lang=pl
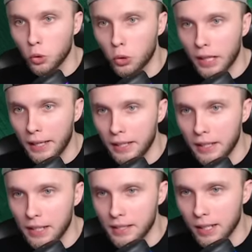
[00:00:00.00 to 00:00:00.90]
To tutaj
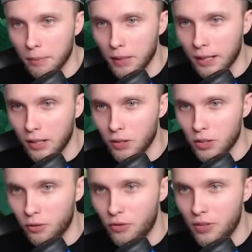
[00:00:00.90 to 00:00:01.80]
jest jakby
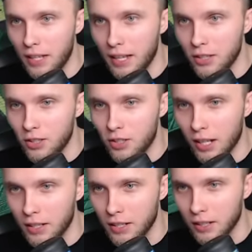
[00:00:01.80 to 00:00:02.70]
jakieś
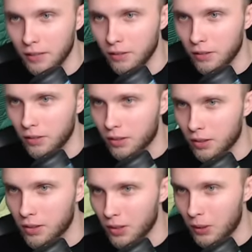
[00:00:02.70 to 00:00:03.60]
więzienie, nie?
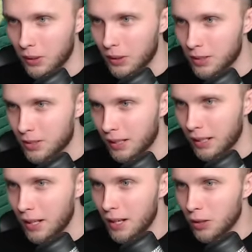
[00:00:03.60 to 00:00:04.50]
Co, co to jest? Czekaj.